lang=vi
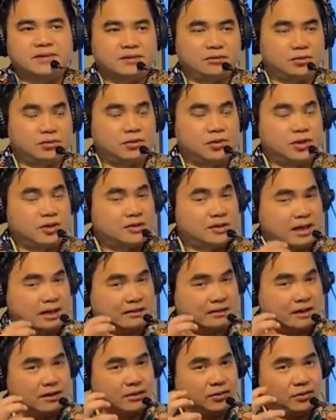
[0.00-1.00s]
tôi nói
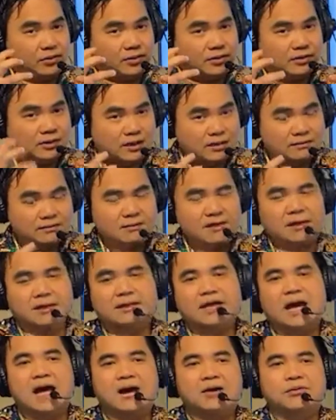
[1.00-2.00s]
khẳng định luôn rất là
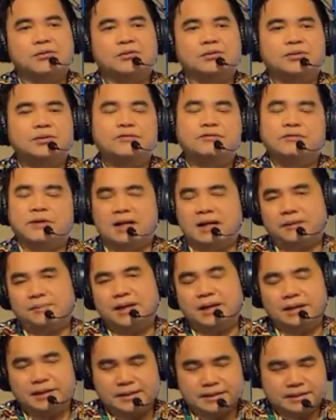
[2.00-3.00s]
cao chứ không phải là
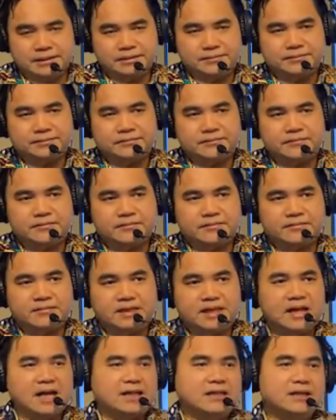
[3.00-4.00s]
bình thường
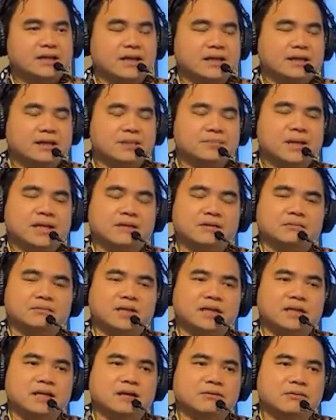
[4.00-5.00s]
chẳng hạn như ở trên bên công
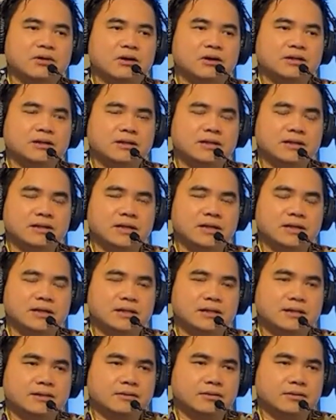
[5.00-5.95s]
ty đang có những cái cây